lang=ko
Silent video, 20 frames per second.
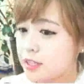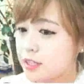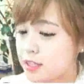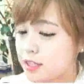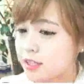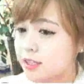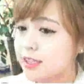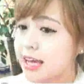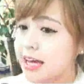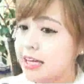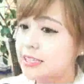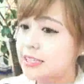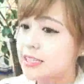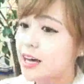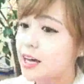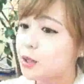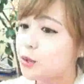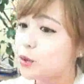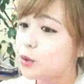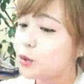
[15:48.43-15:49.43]

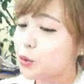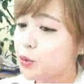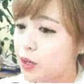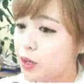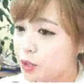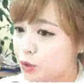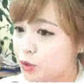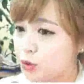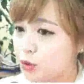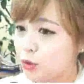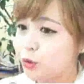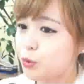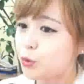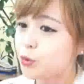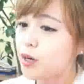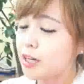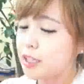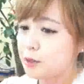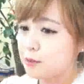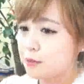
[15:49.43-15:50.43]
请따家多多关注
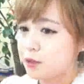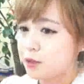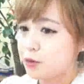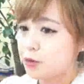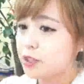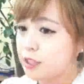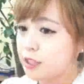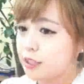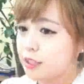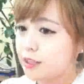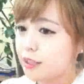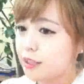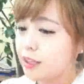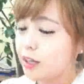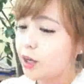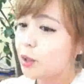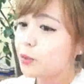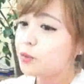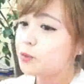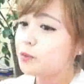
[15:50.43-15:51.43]
요까지만 쓰 끝.
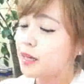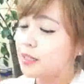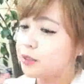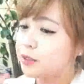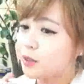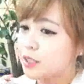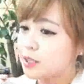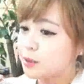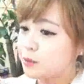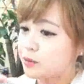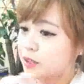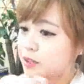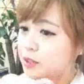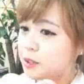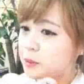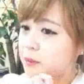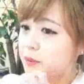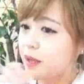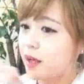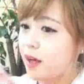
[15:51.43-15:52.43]
여러분 많은 관심
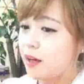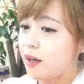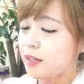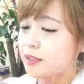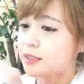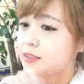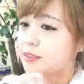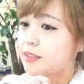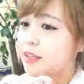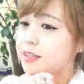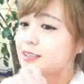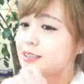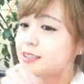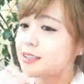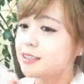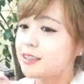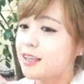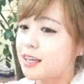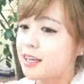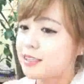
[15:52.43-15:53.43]
부탁드립니다. 했을
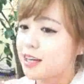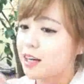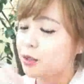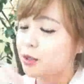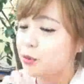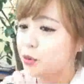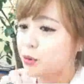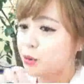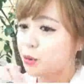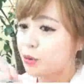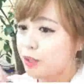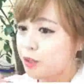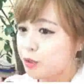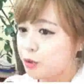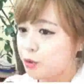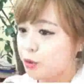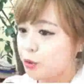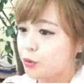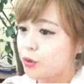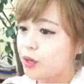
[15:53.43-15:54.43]

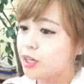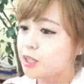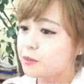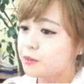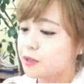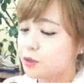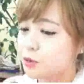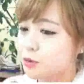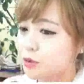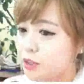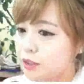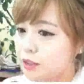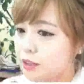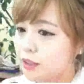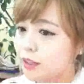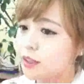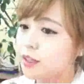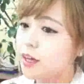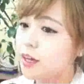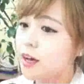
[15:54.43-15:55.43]
때请따家多多关注 요까지만 쓰
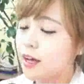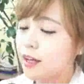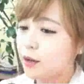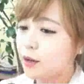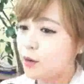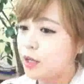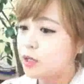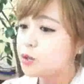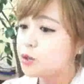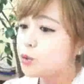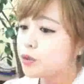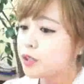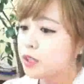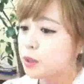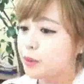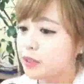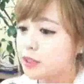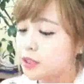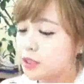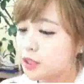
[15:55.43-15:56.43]
끝.
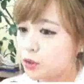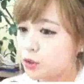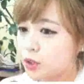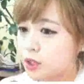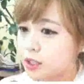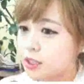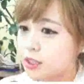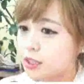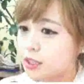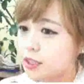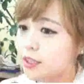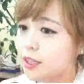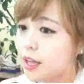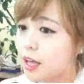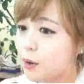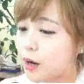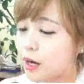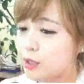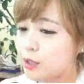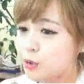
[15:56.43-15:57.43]
관종들이 많이 쓸 수 있지.
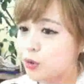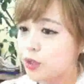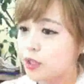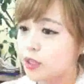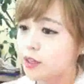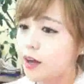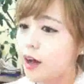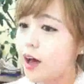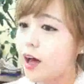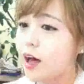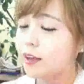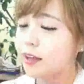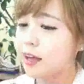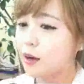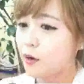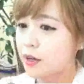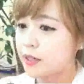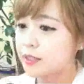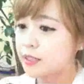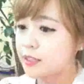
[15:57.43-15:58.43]
나 관종이니까
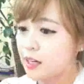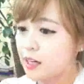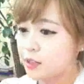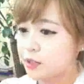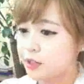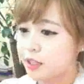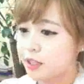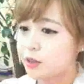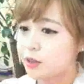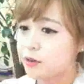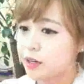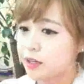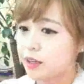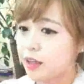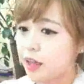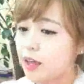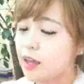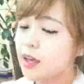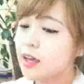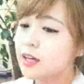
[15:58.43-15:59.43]
나 관심 가져달라고
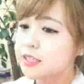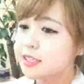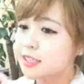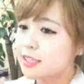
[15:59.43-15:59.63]
할 때.